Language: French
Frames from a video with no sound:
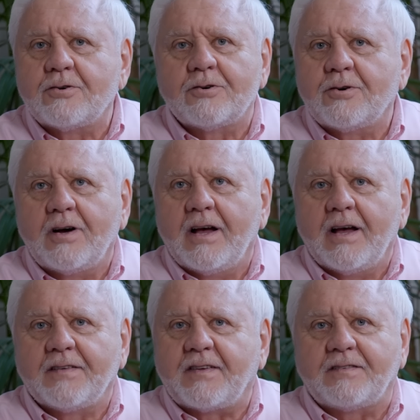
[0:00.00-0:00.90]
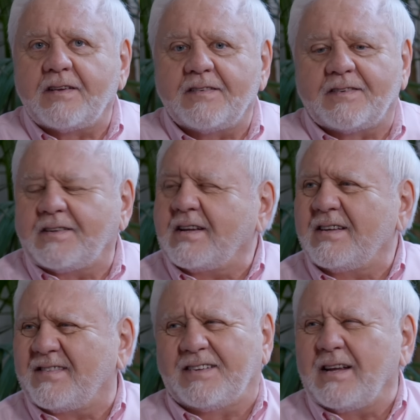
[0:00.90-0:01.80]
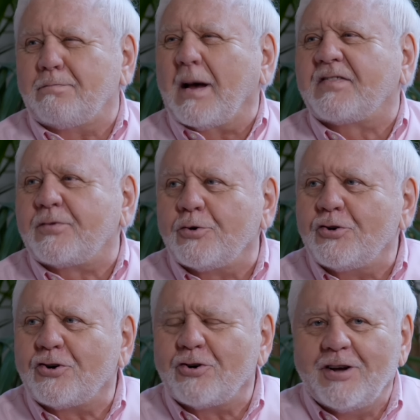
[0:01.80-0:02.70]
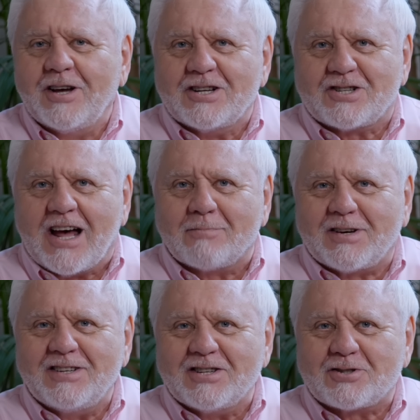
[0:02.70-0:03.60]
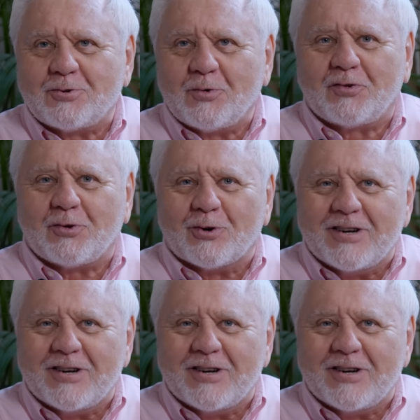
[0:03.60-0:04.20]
euh, c'était passionnant. J'ai appris des choses sur